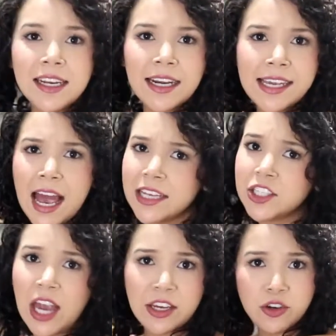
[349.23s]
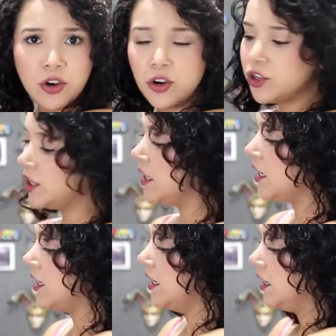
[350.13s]
entraría
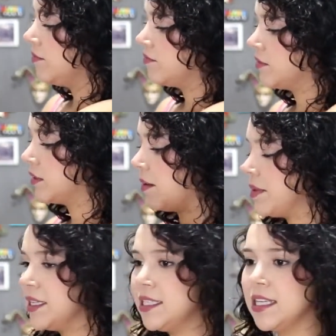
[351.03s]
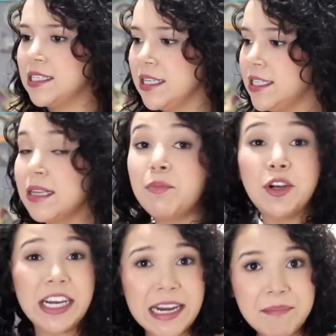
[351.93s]
chayote, también si decidiste
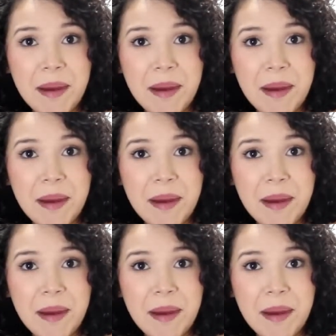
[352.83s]
ponerle